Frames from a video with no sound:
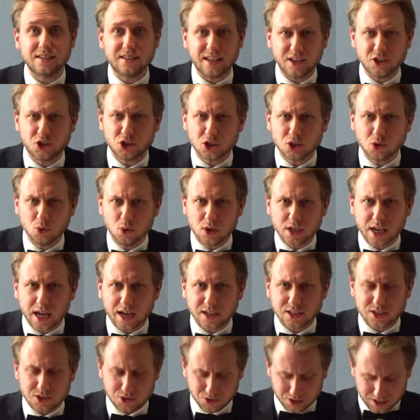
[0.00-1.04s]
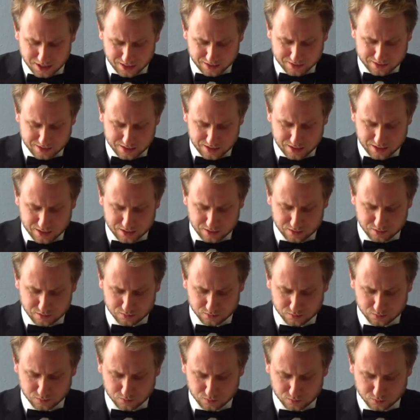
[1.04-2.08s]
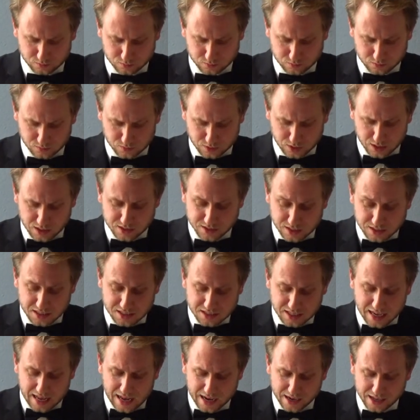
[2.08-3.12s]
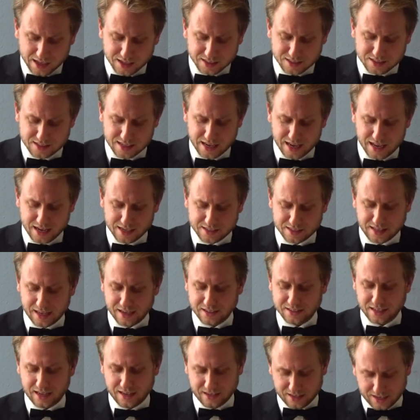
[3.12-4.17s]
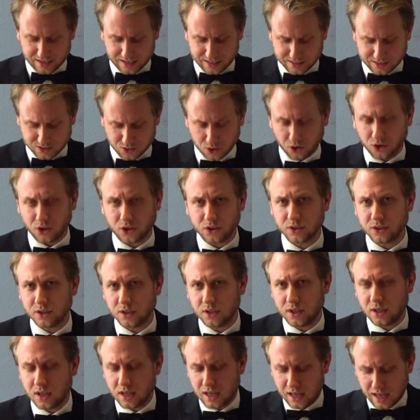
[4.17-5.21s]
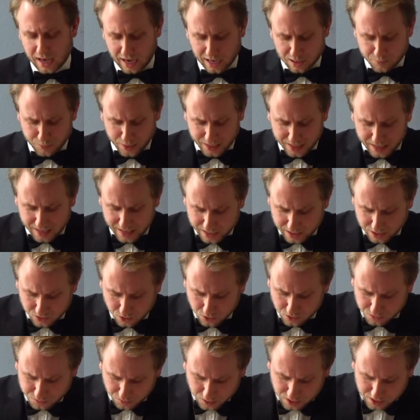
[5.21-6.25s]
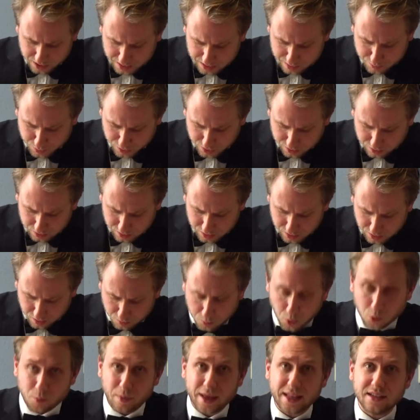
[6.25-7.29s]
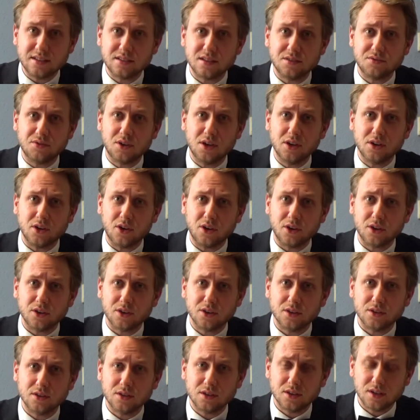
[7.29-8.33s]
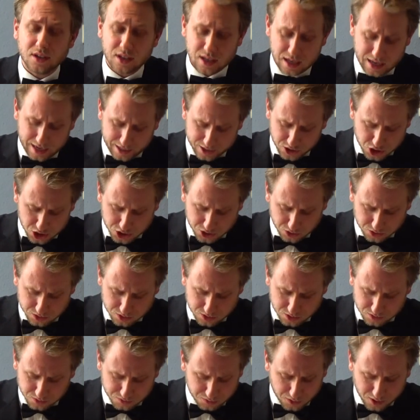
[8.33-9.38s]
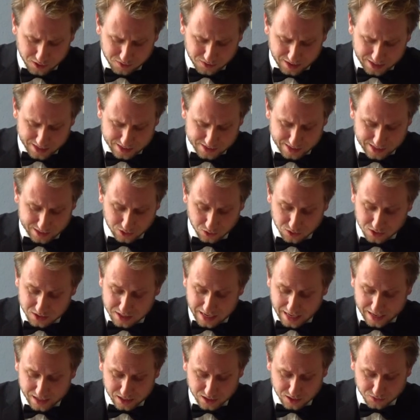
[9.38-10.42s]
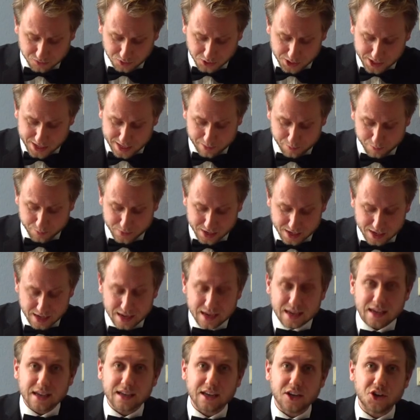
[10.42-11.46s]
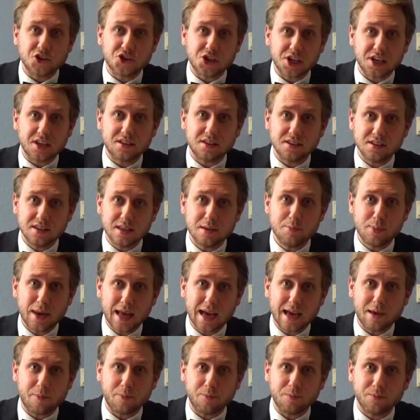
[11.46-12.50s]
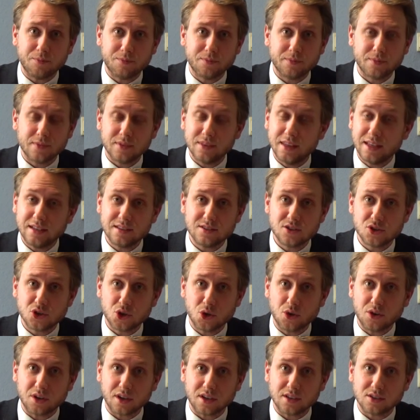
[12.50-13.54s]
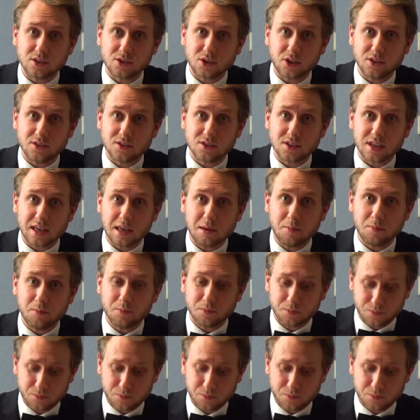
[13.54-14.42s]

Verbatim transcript: den Stuhlgang zu initiieren. Sind die Tage gezählt, denkt ein jeder zurück. An Begegnung voll Liebe, Momente voll Glück. An Stunden voll Weisheit und Nächte voll Leben. Geschichten, die bleiben. Nichts Schöneres könnt's geben.